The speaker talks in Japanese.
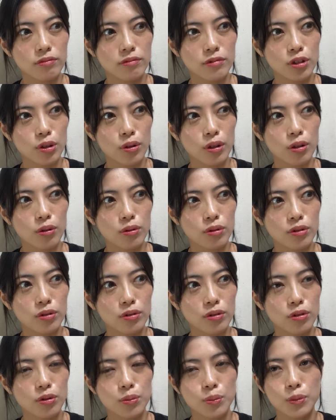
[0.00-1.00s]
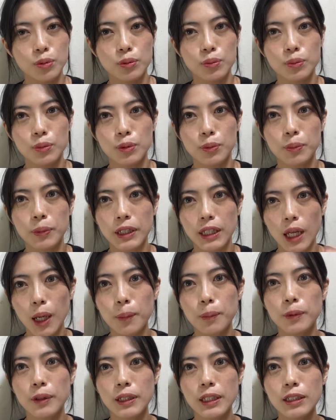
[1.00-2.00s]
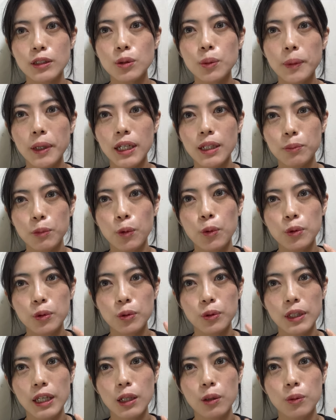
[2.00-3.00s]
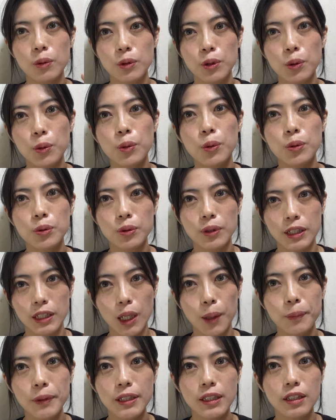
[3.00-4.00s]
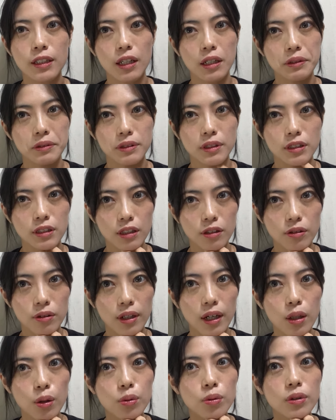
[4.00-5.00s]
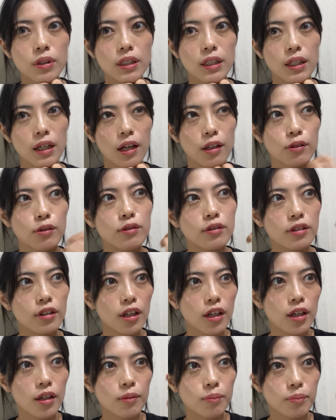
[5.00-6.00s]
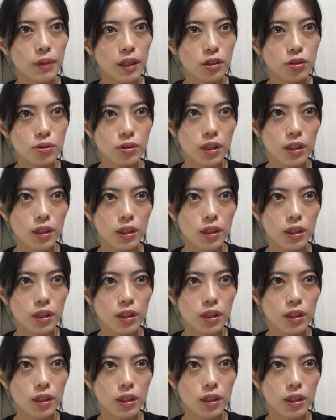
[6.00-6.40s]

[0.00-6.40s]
それこそ私の場合も本当結構旅行とか旅になるんですけど、あの時あの場所